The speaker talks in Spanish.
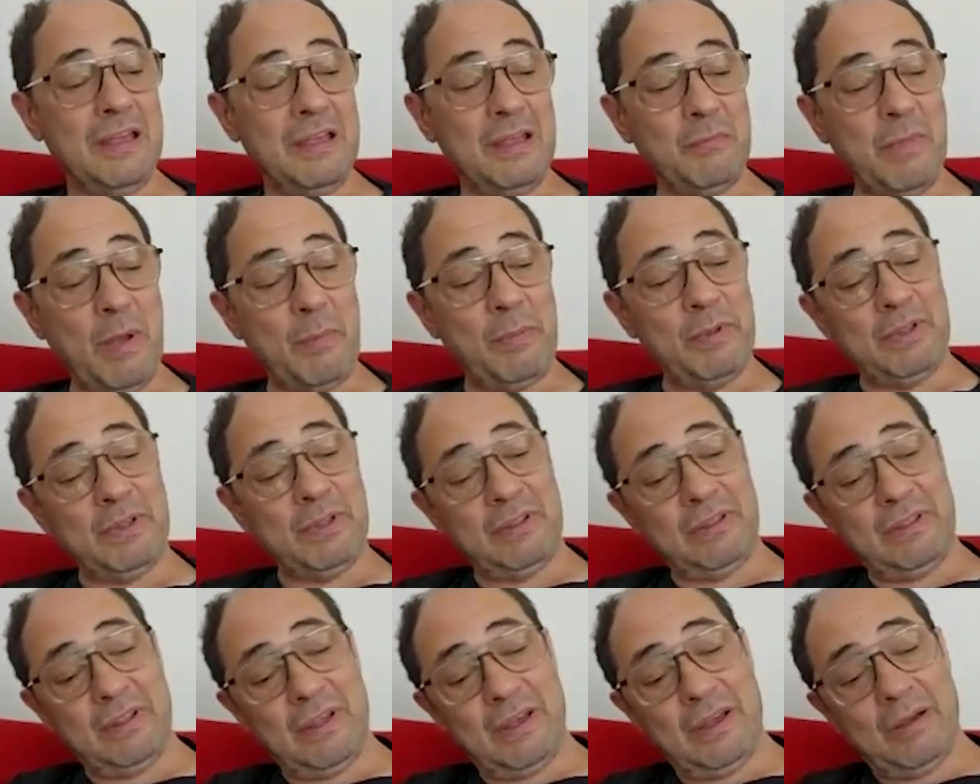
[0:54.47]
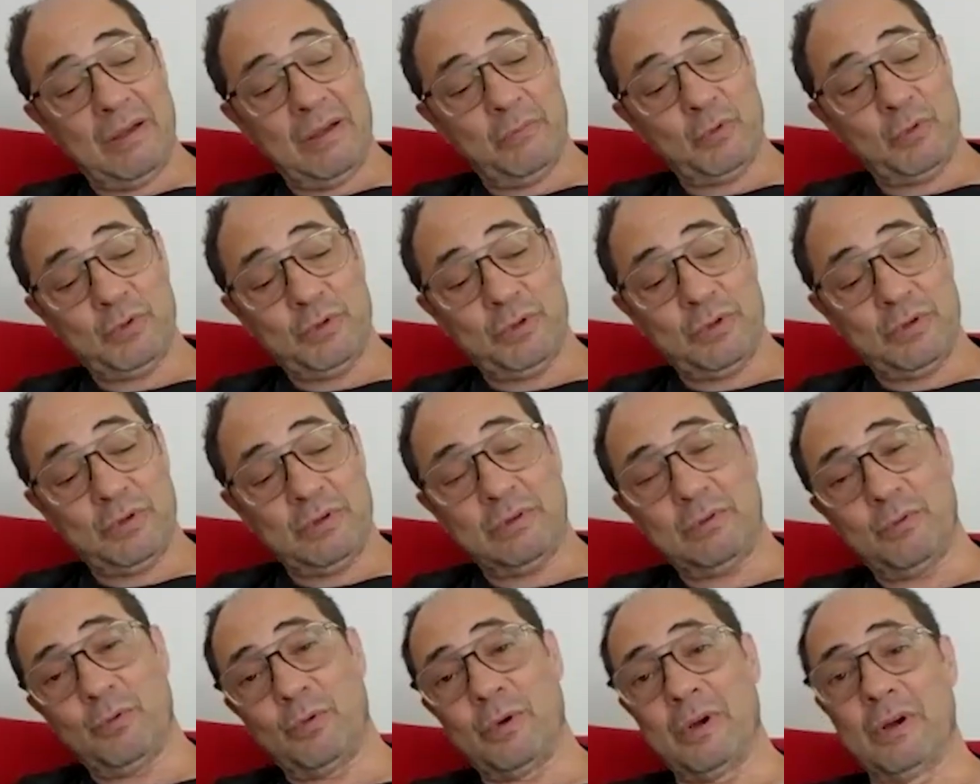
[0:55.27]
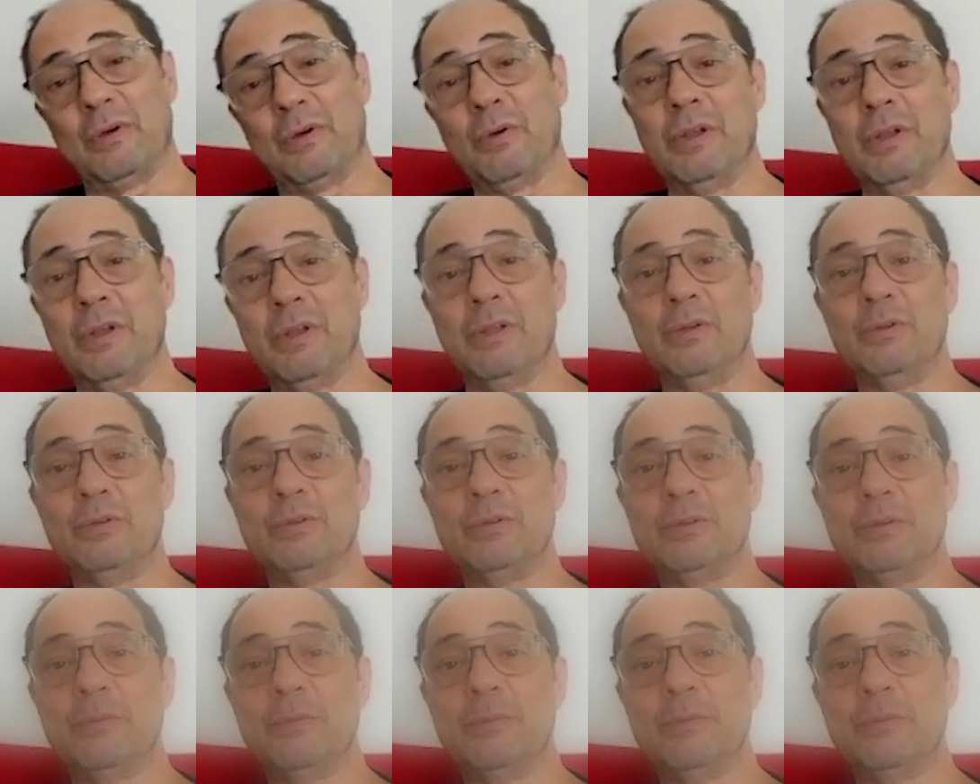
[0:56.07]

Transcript: y me apetecía mucho currar con ella.